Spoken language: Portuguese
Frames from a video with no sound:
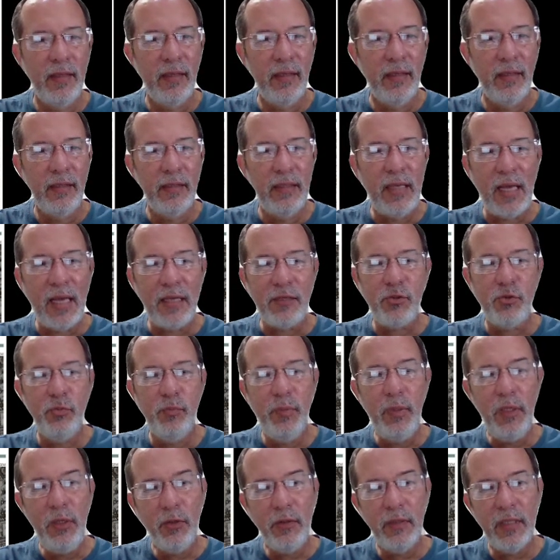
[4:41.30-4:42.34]
Gasto
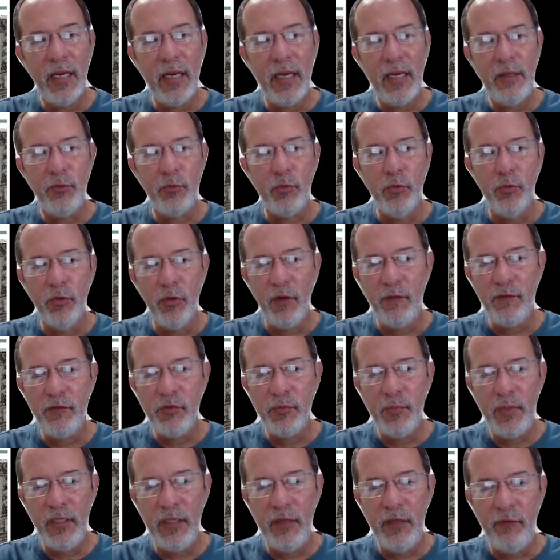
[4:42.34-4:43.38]
bilionário com novos
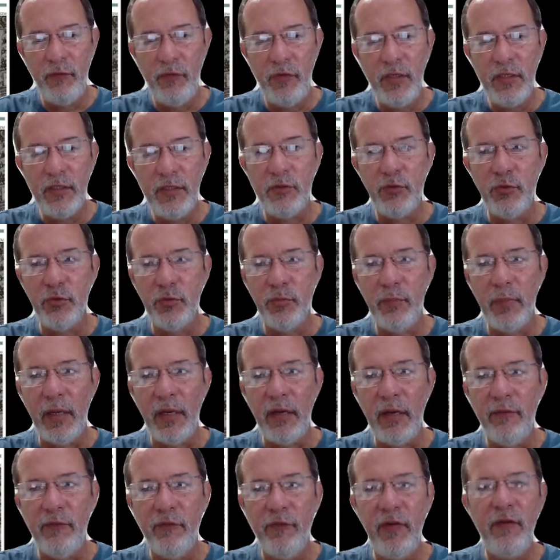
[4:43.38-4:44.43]
benefícios
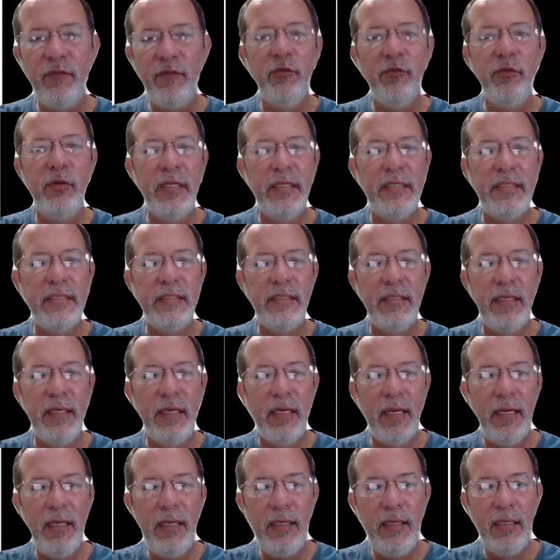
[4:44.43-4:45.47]
para favorecer
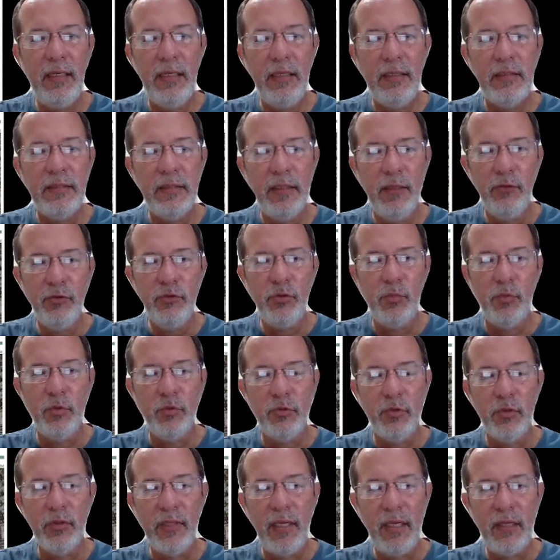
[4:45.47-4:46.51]
reeleição de
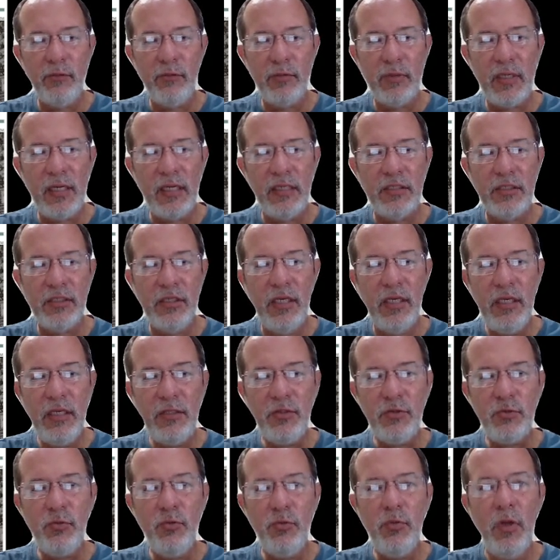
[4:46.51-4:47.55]
Bolsonaro traz
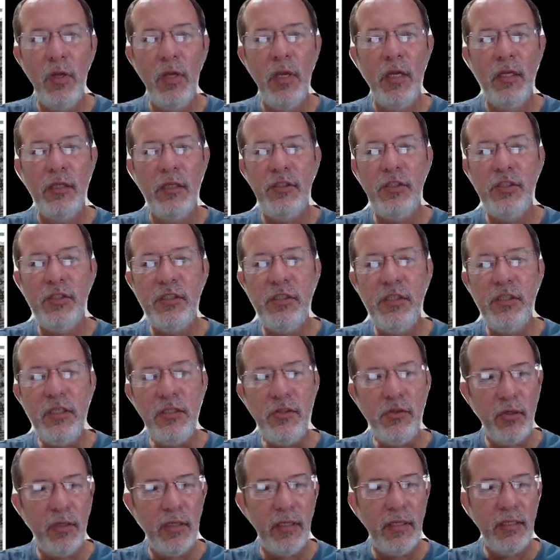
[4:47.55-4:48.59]
risco de
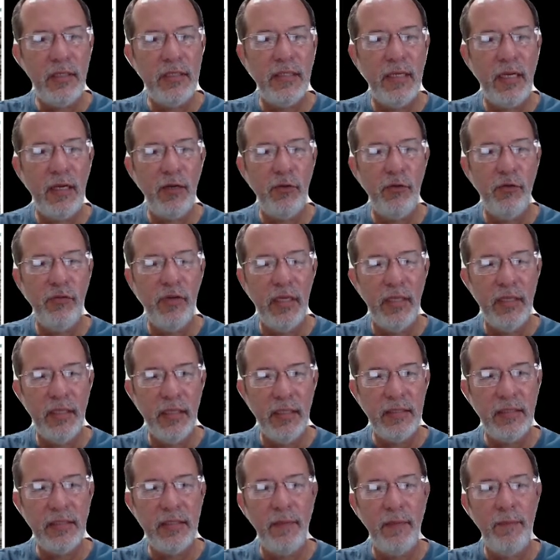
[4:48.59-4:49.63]
desorganizar
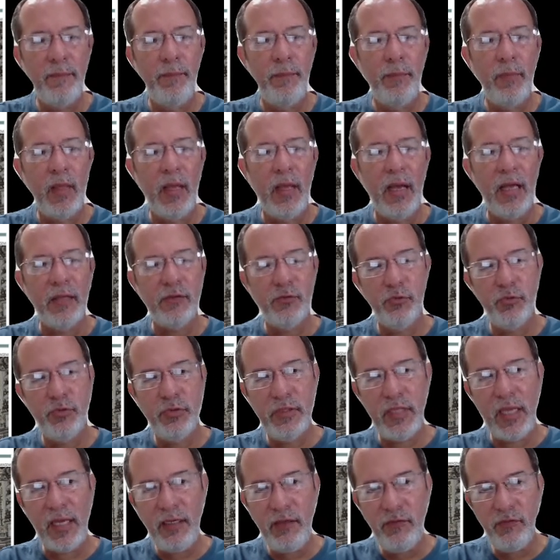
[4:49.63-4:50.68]
governança,
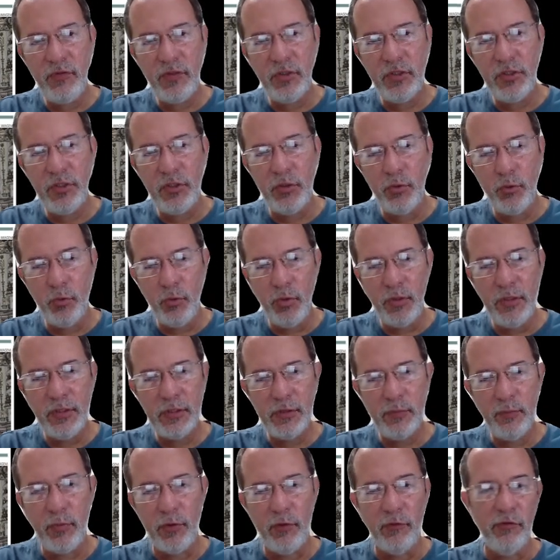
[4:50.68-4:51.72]
assustar investidores,
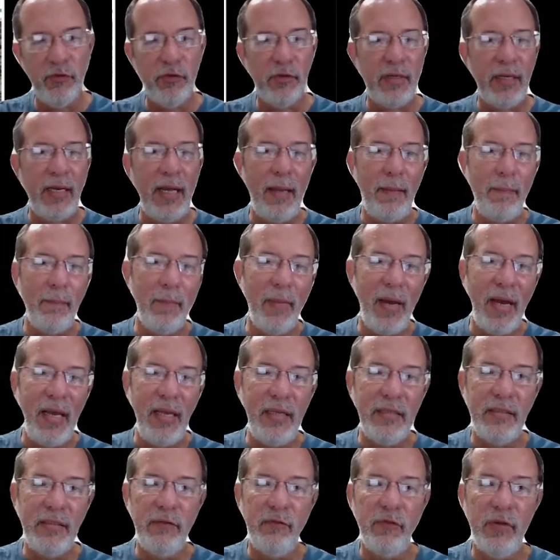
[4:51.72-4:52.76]
provocar
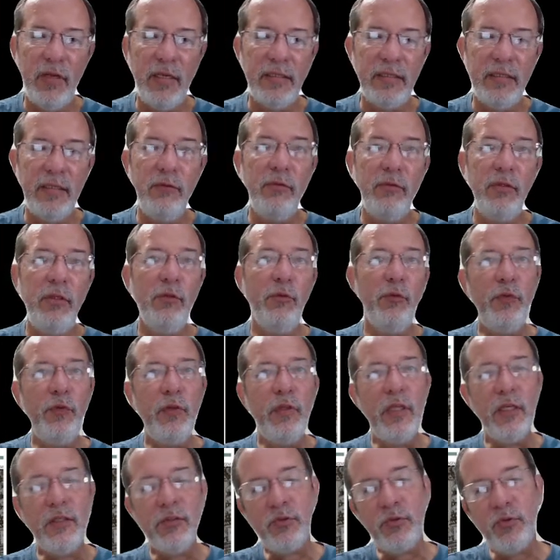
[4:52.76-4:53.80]
mais inflação e, no fim
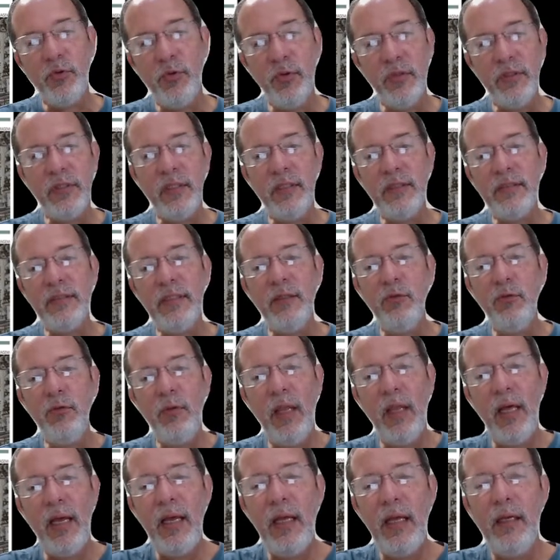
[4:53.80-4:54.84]
das contas,
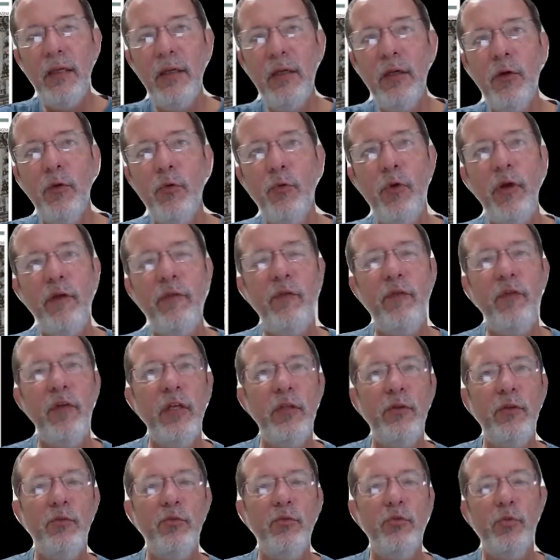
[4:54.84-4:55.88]
anular o
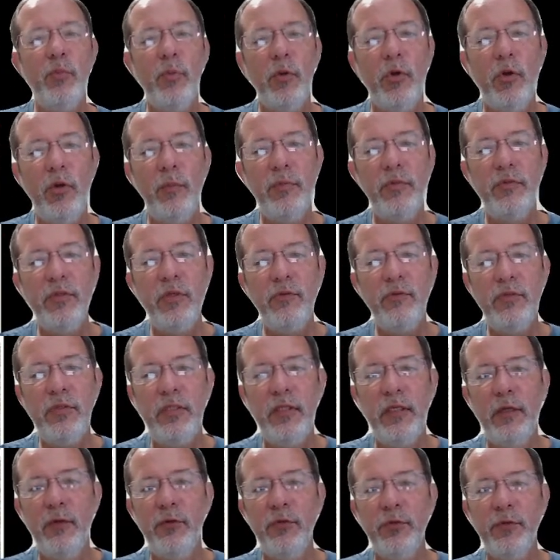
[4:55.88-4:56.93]
efeito dos próprios
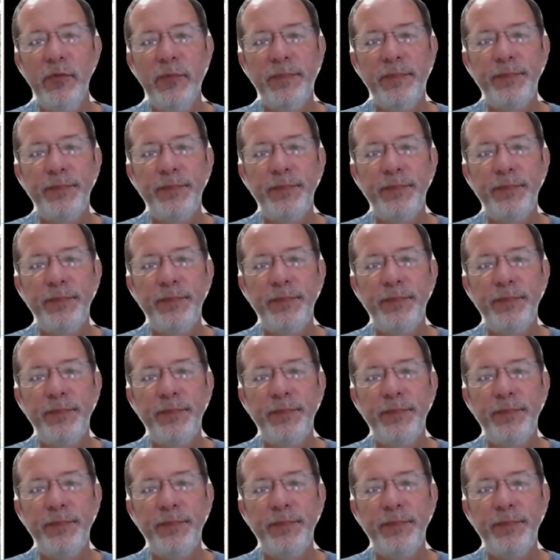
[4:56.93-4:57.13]
auxílios.